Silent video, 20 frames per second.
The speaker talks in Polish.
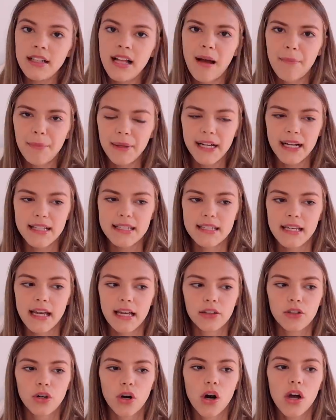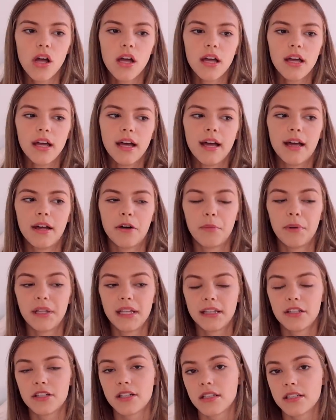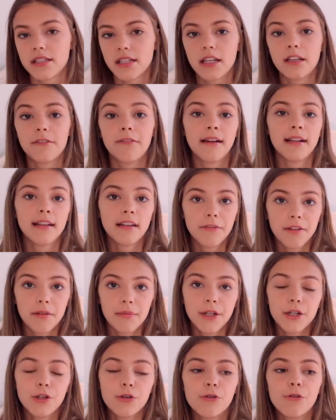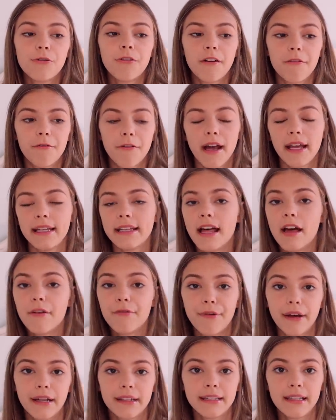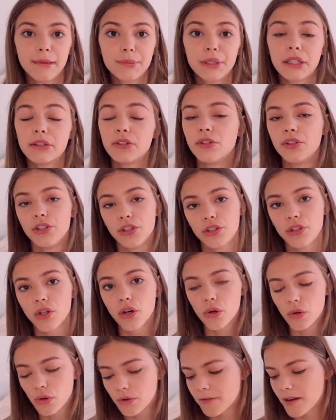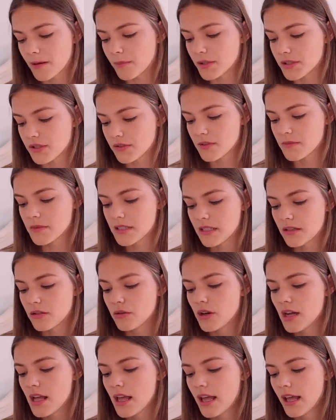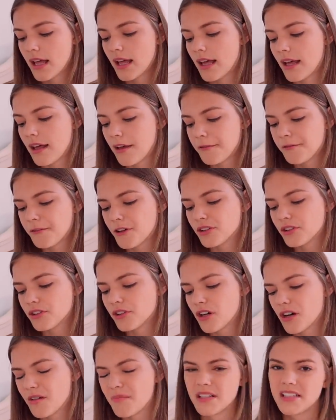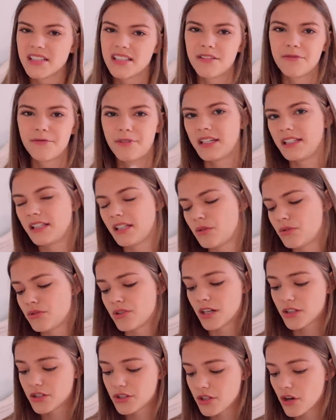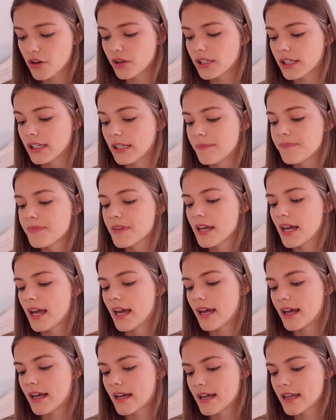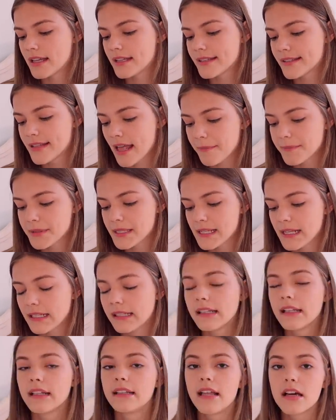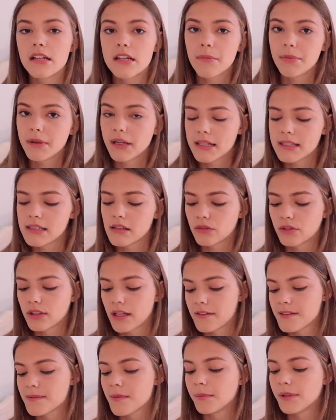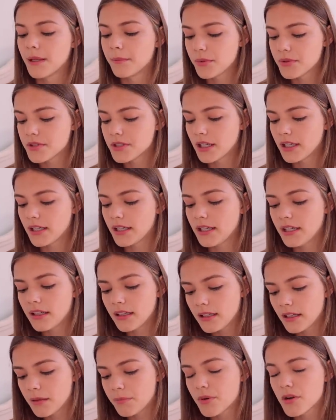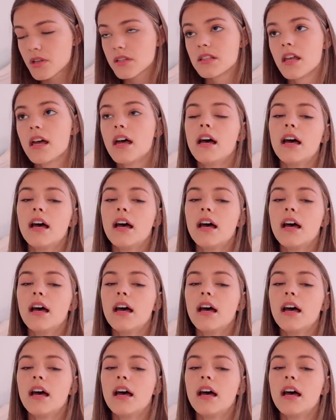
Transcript: aplikacja do e, robienia też jakichś takich fajnych filmików, fajne efekty na przykład do TikToków albo coś w tym stylu. E, Fonto, macie tam fajne różne czcionki. E, Snapseed, też aplikacja, o której wspomnę później i Repost,